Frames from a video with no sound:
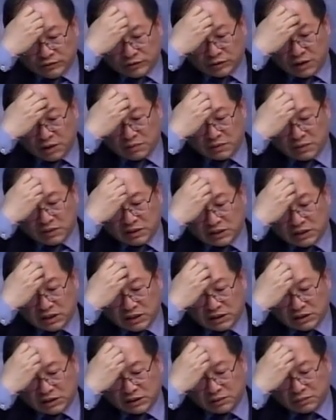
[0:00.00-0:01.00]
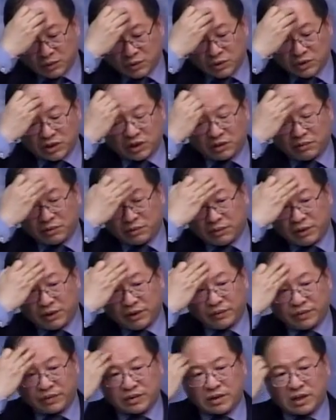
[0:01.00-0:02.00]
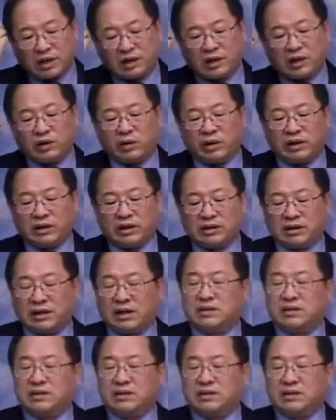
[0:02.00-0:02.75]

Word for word: 누가복음 1장 15절에 보면 세례 요한의